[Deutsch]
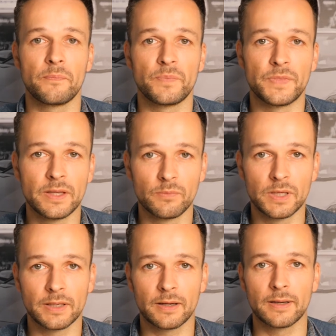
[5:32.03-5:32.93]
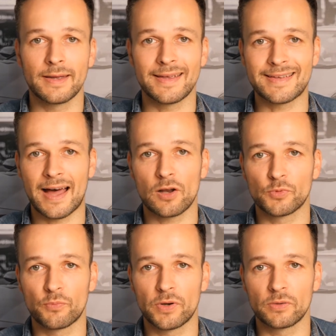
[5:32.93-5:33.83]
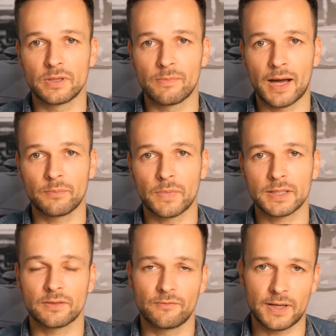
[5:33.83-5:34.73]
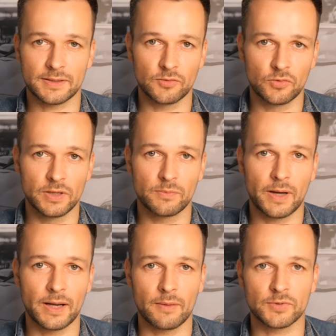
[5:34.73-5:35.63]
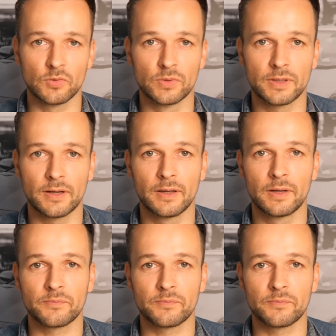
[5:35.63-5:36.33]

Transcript: Nimm dir, egal ob du Print on Demand machst, was natürlich mein absoluter